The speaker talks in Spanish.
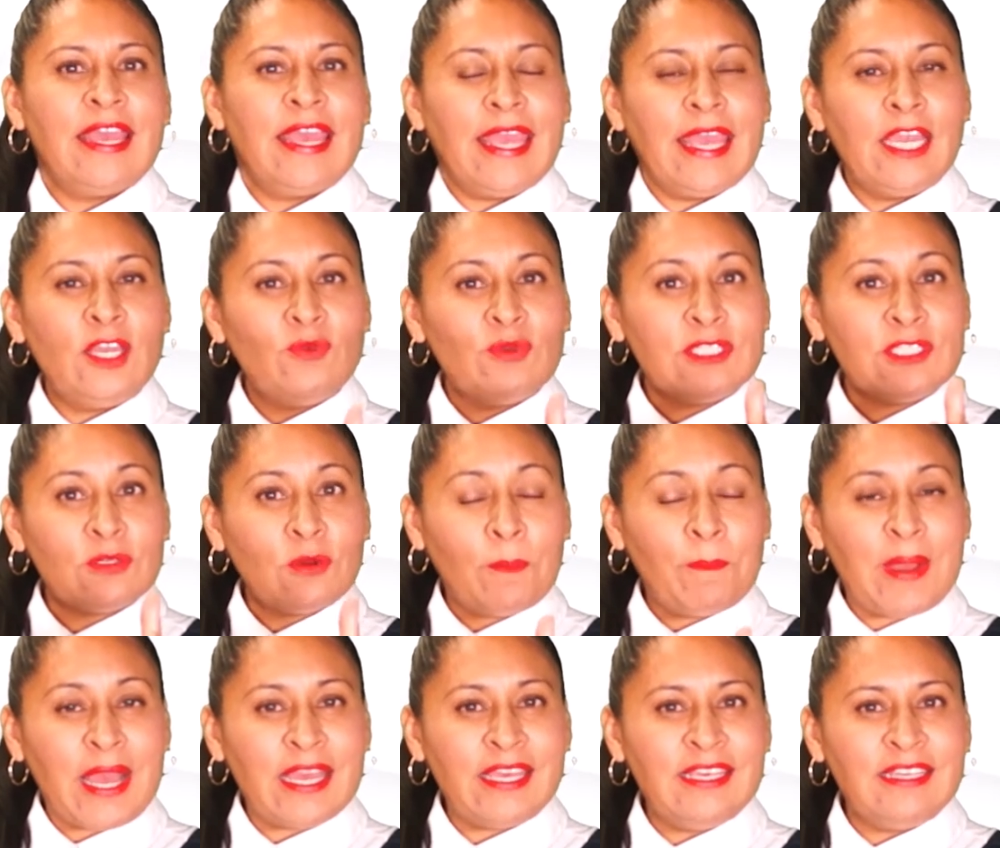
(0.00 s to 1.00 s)
en nuestro
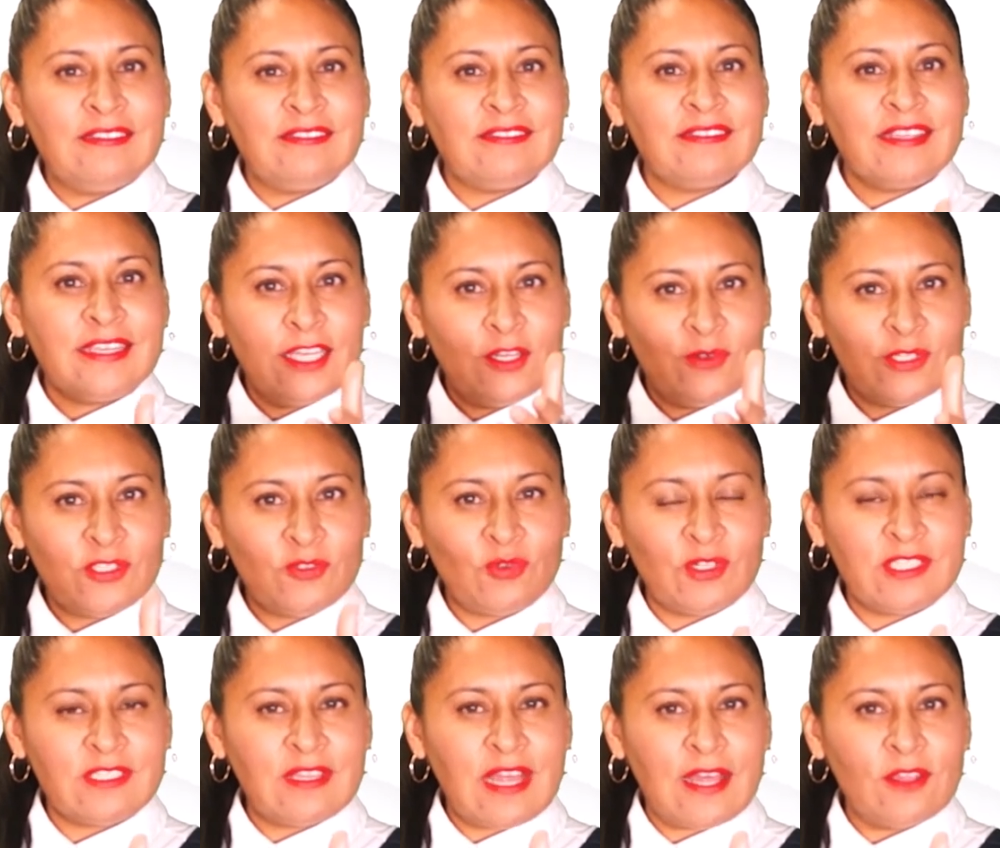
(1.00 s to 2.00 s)
país y en nuestro
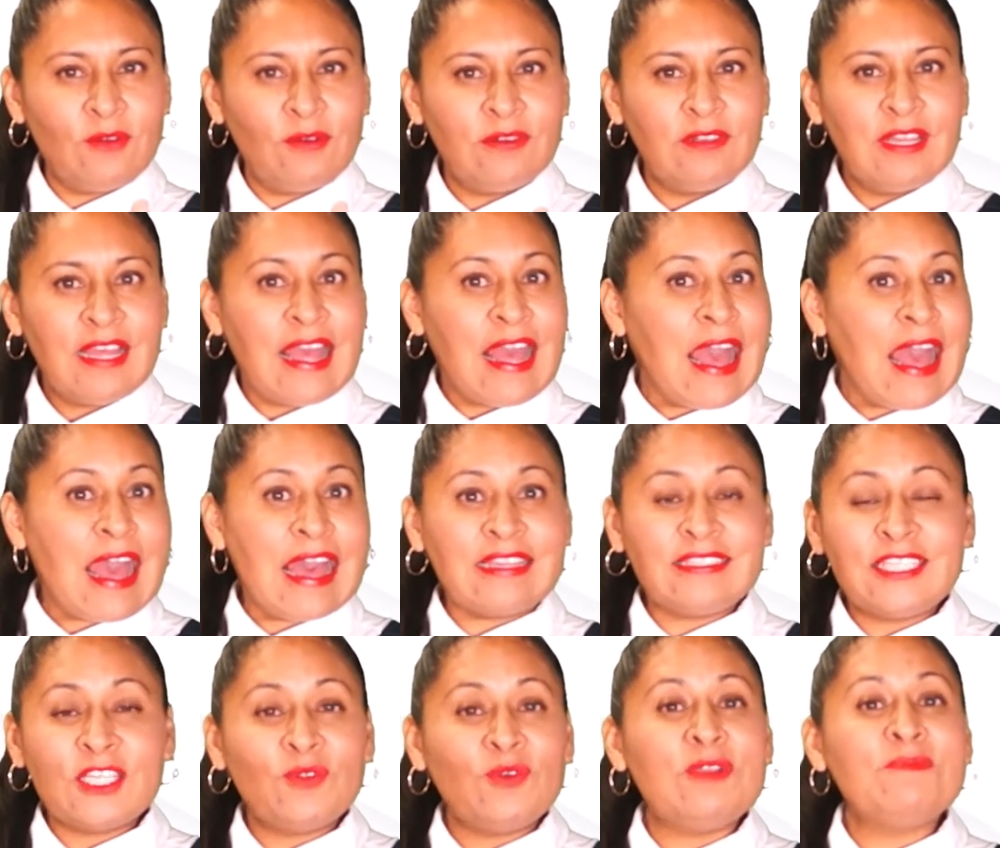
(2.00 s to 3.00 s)
estado ha
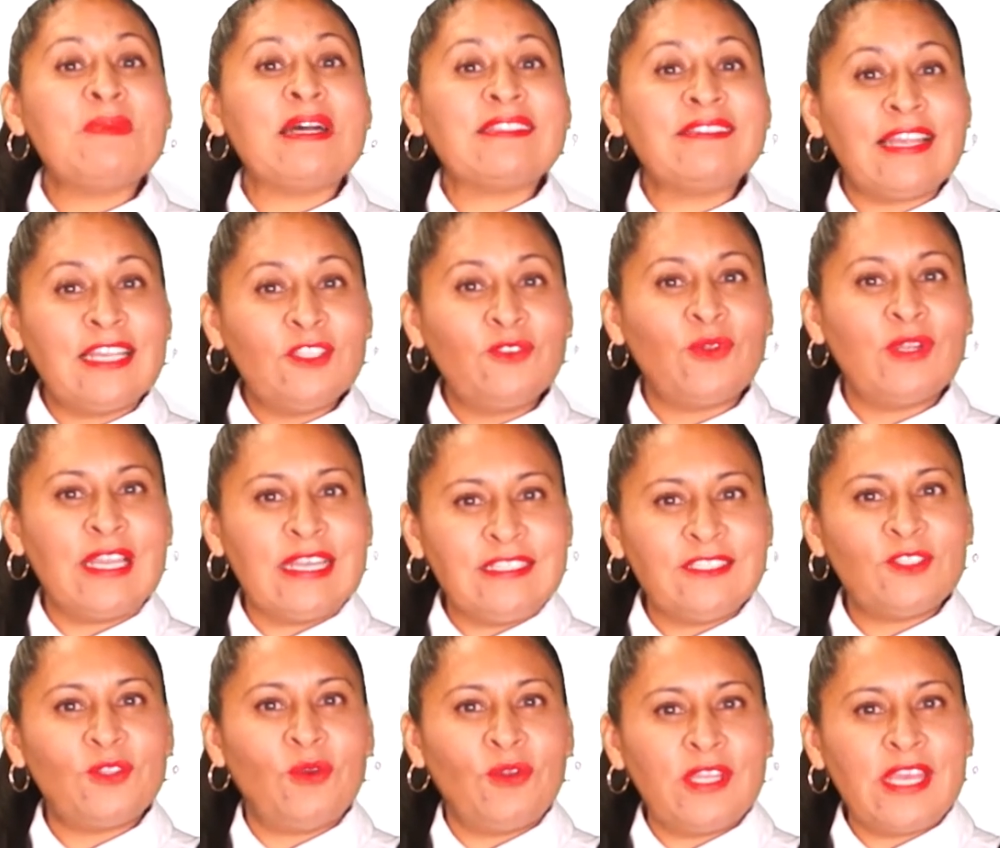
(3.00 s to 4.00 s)
sido el más alto en la
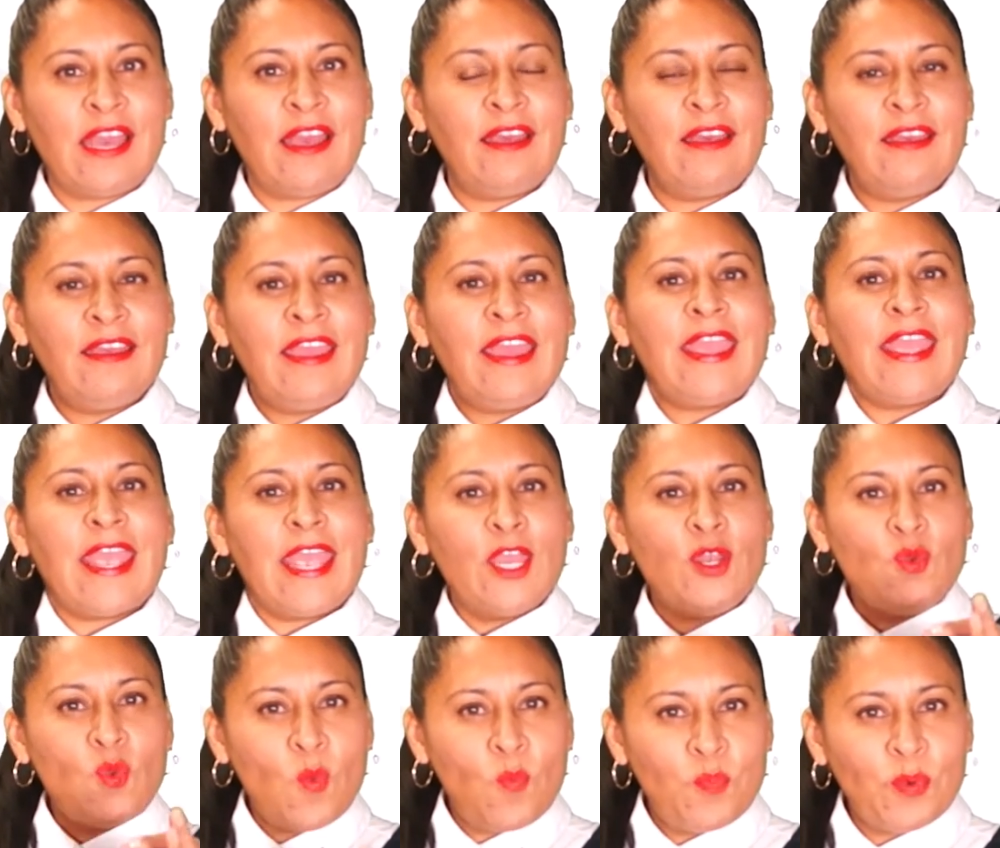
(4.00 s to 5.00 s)
historia
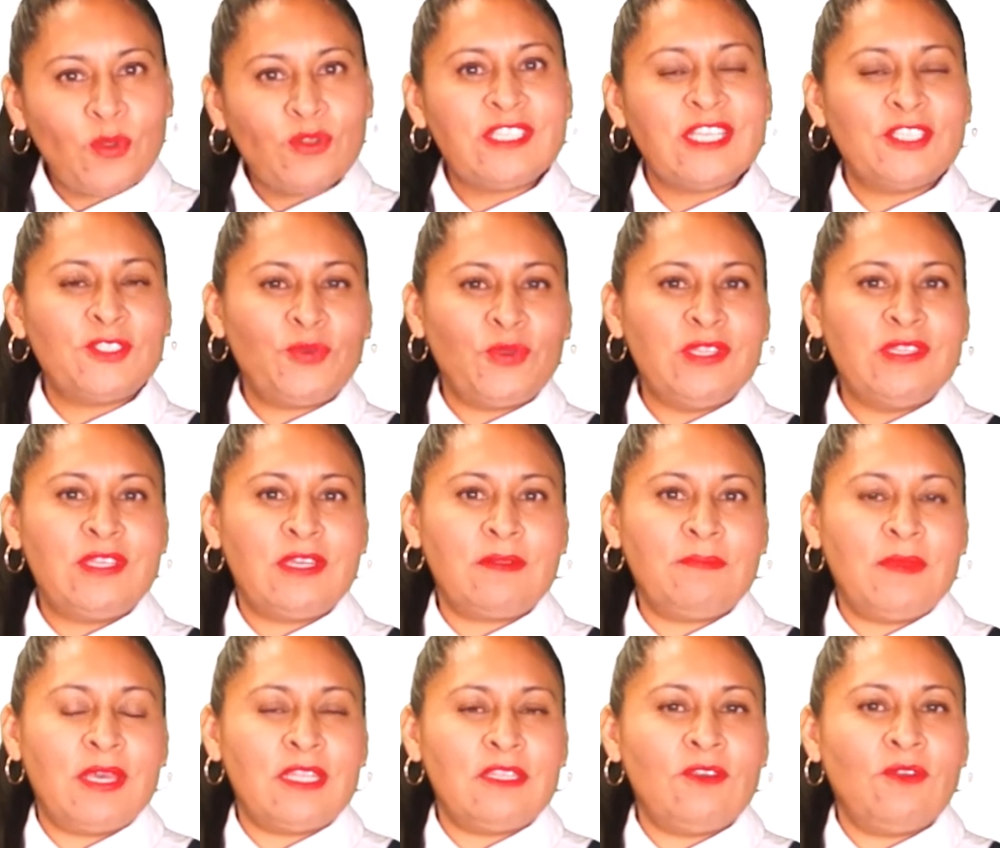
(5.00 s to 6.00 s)
en un proceso
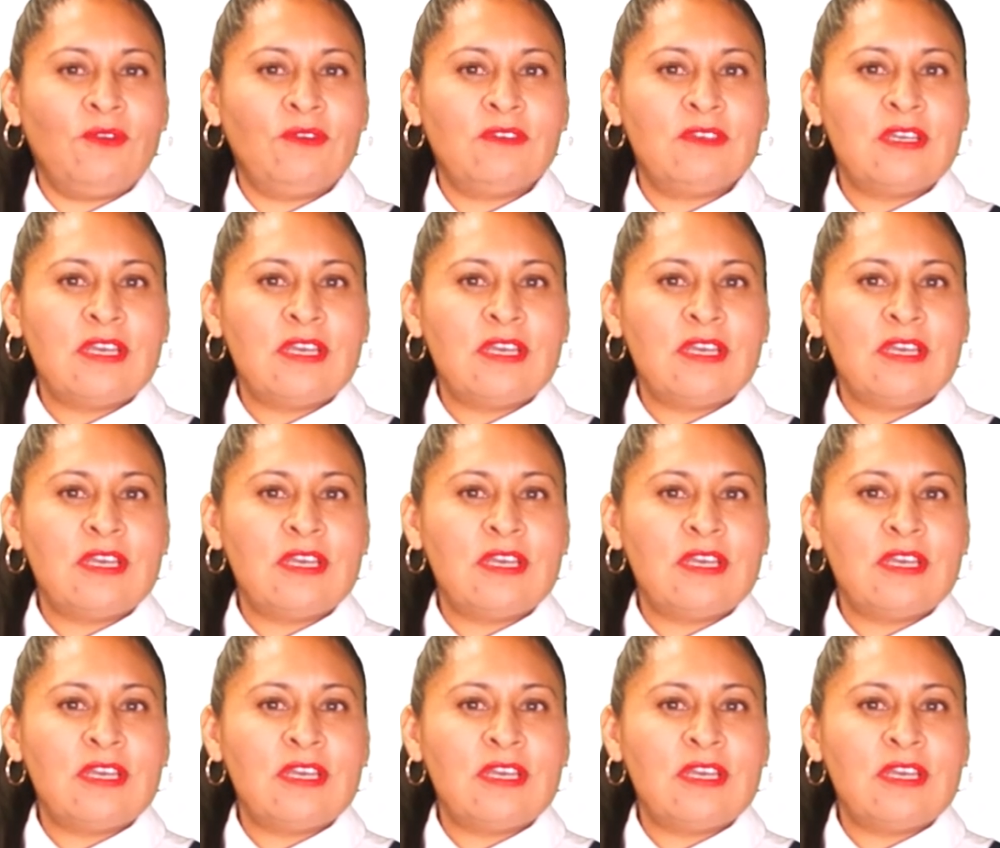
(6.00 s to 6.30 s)
intermedio,